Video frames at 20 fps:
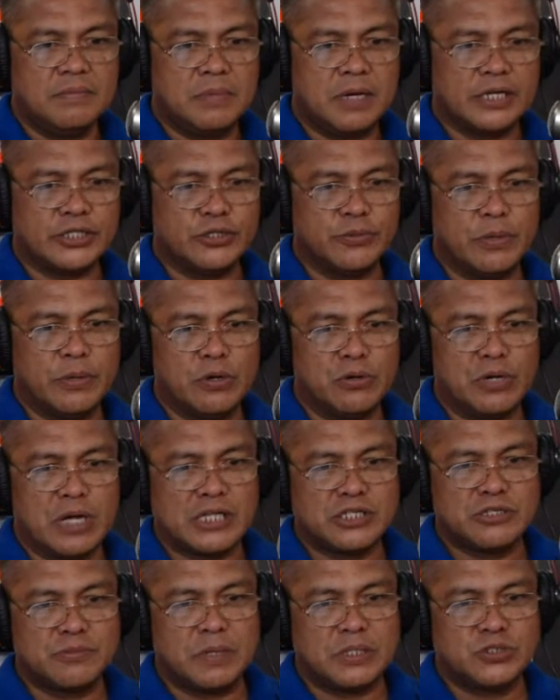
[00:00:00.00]
og
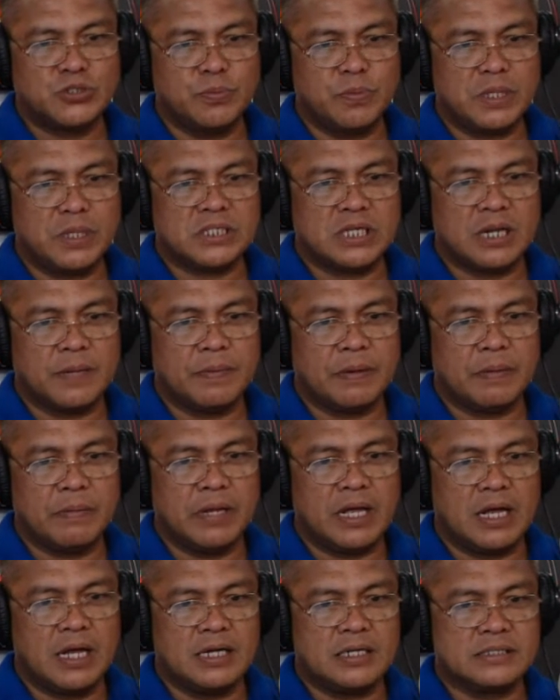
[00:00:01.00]
kaso pagsupak sa
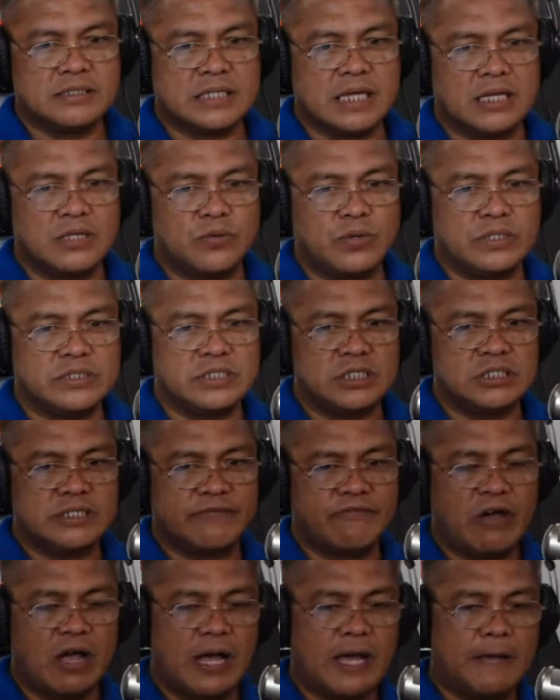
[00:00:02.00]
Republic Act
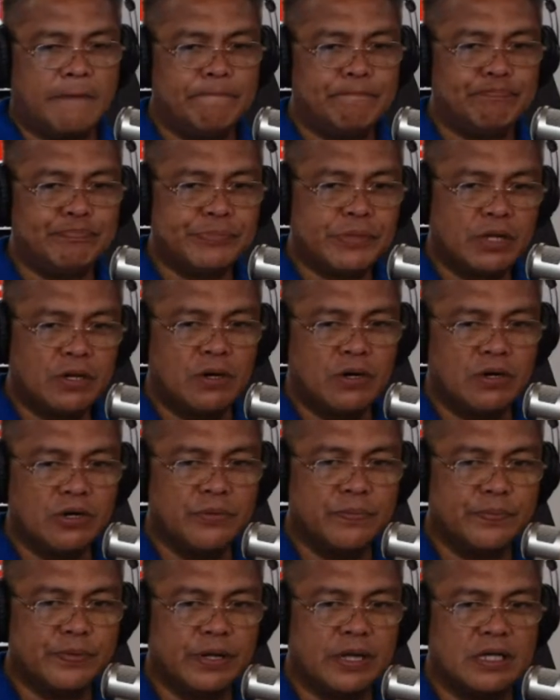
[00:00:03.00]
9165 o uh,
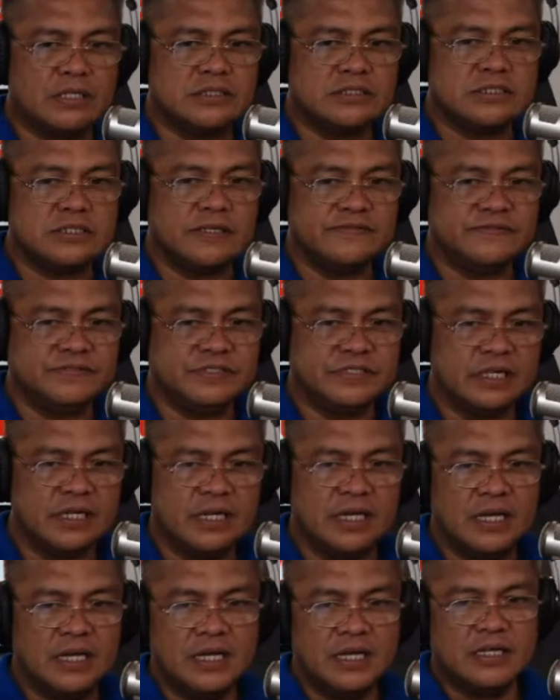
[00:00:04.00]
Comprehensive
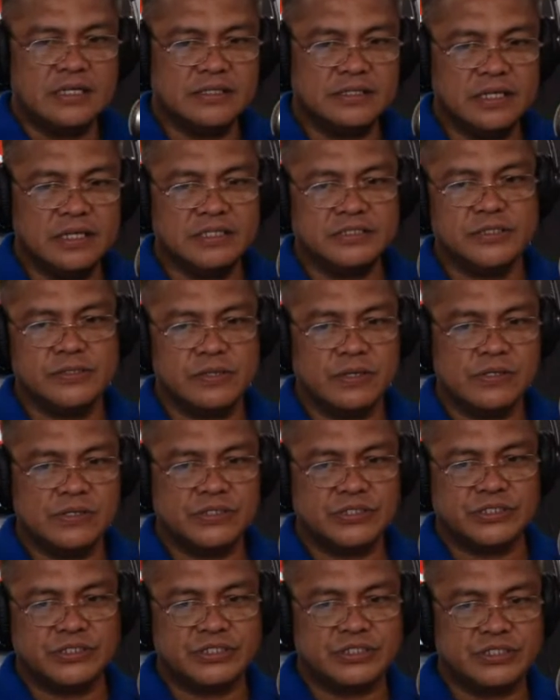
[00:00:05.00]

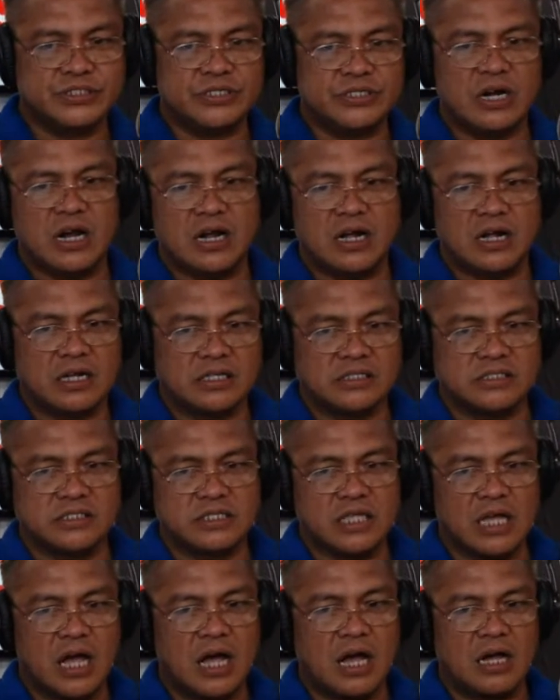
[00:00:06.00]
Dangerous Drugs
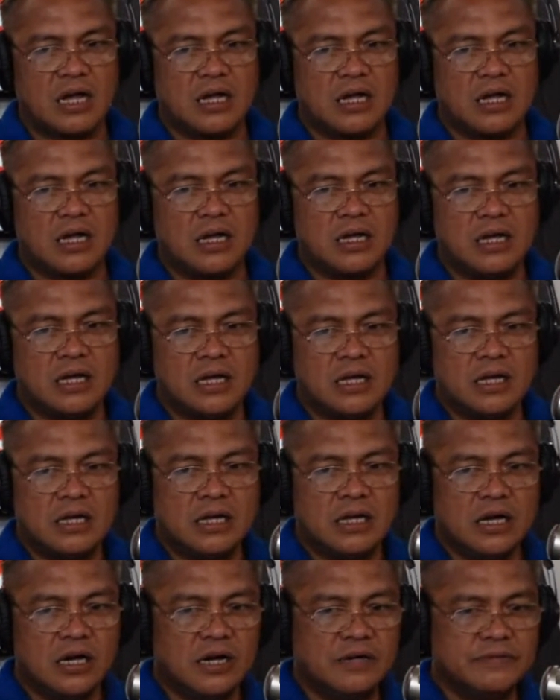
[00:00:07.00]
Act
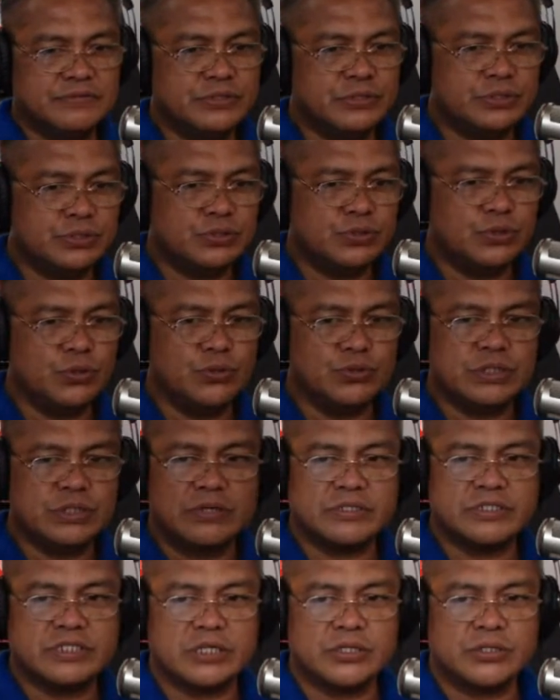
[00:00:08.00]
of
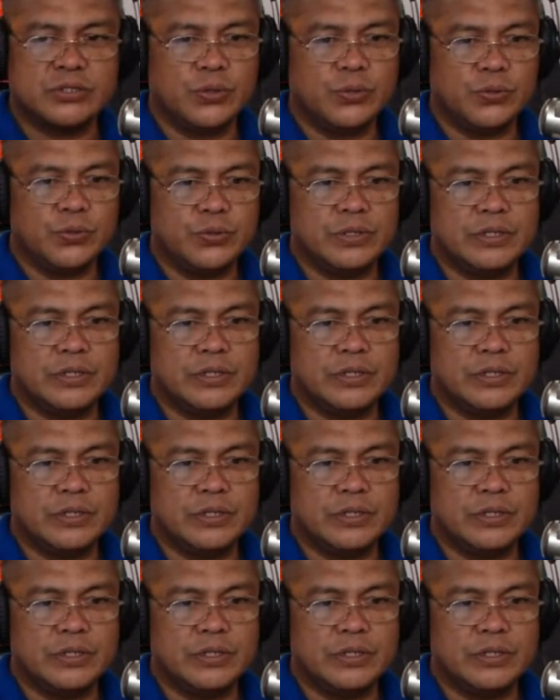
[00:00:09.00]
2002.